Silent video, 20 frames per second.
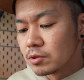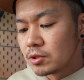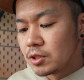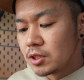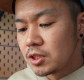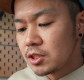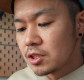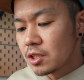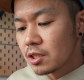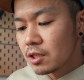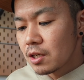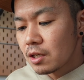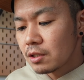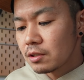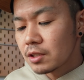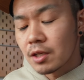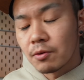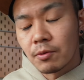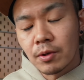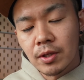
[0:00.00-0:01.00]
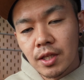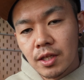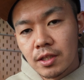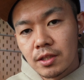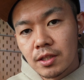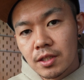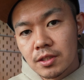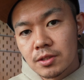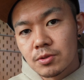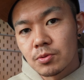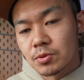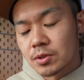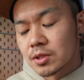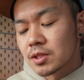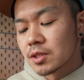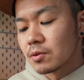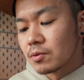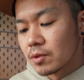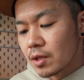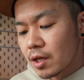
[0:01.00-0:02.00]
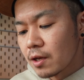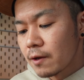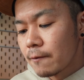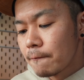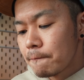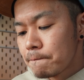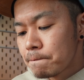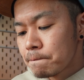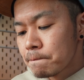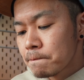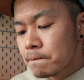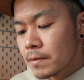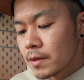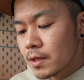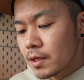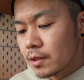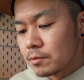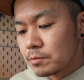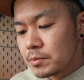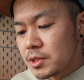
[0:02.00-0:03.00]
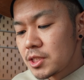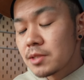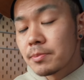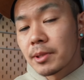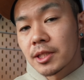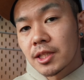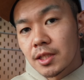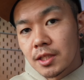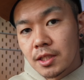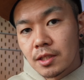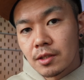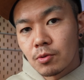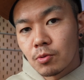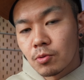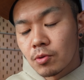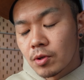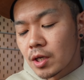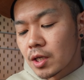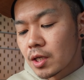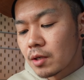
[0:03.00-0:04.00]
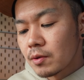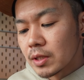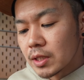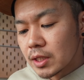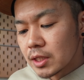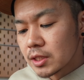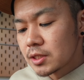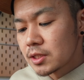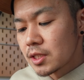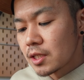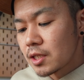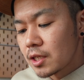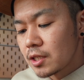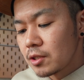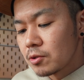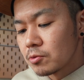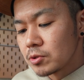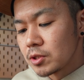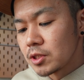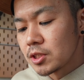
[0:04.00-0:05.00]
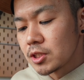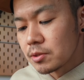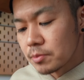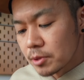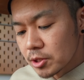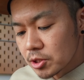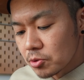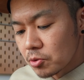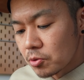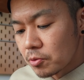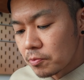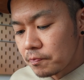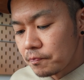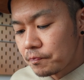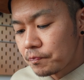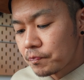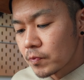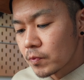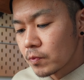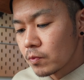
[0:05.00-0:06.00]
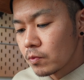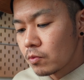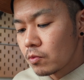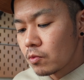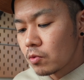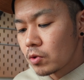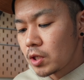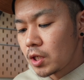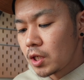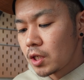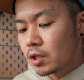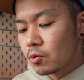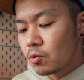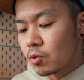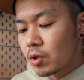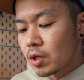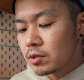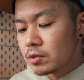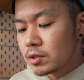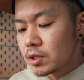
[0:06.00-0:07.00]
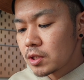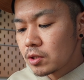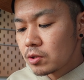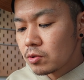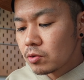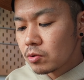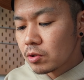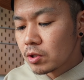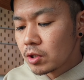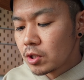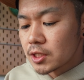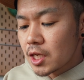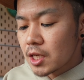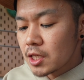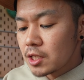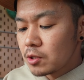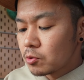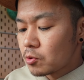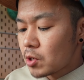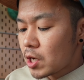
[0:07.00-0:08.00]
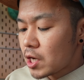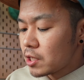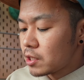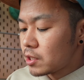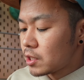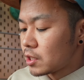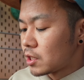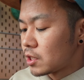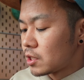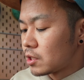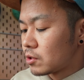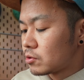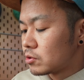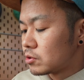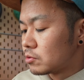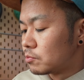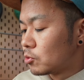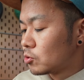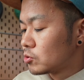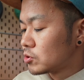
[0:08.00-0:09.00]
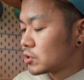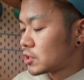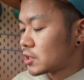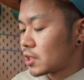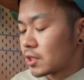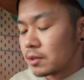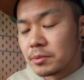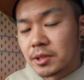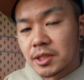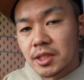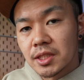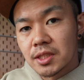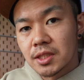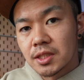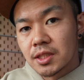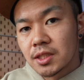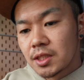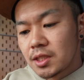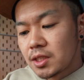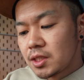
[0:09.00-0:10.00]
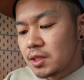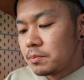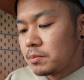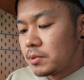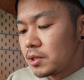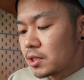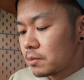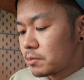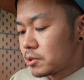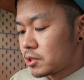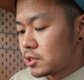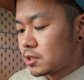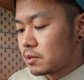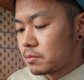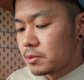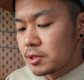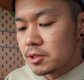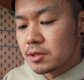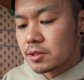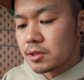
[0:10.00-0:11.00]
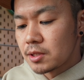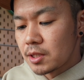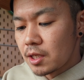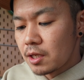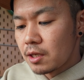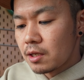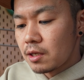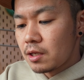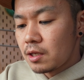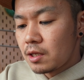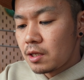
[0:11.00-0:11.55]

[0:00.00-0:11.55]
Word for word: いちねんかんぐらい話題になりそうですけどね。あの道端にこの殻はね捨てないようにしましょう。本当にドラクエの最後らへんで出てくるモンスターみたいな見た目してますんで、